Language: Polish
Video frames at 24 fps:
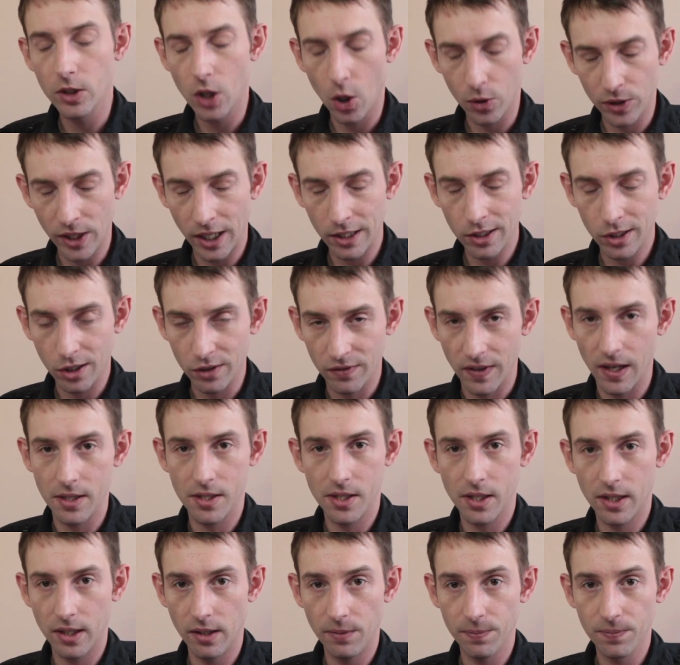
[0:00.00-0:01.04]
Konrad
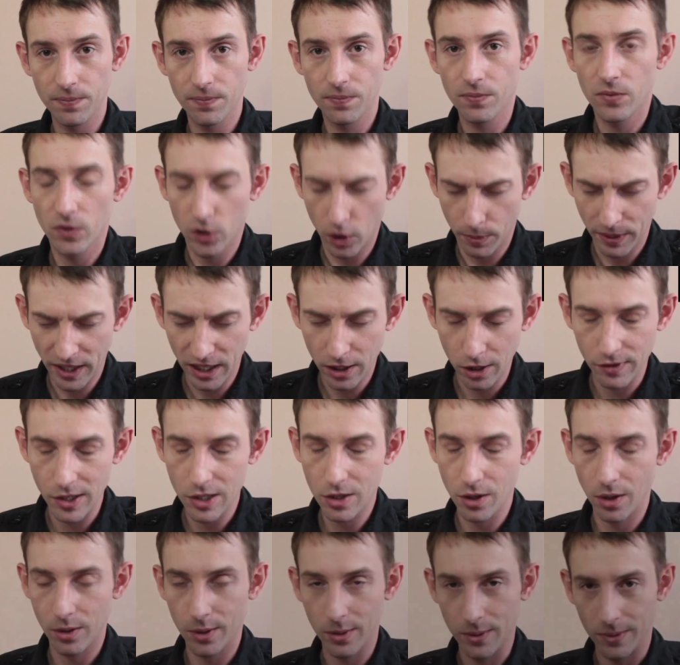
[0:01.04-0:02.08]
Kowalski. Dobrego
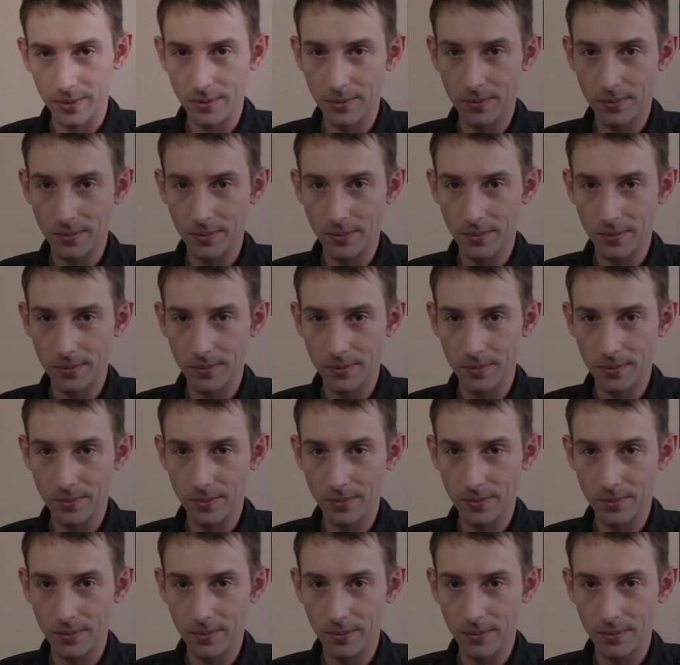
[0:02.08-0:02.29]
wieczoru.